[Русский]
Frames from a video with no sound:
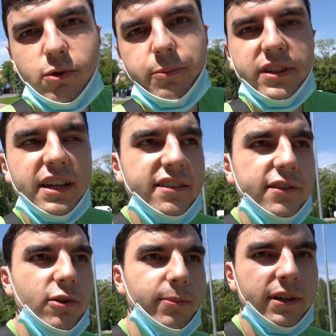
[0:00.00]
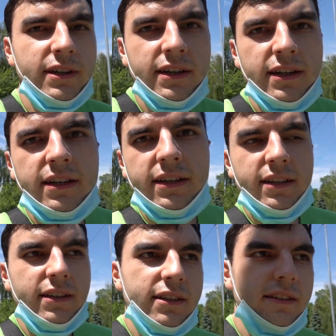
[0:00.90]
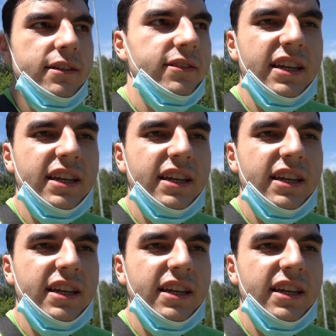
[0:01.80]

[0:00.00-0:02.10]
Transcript: кроме нет, нас особо. Нет да, нужды.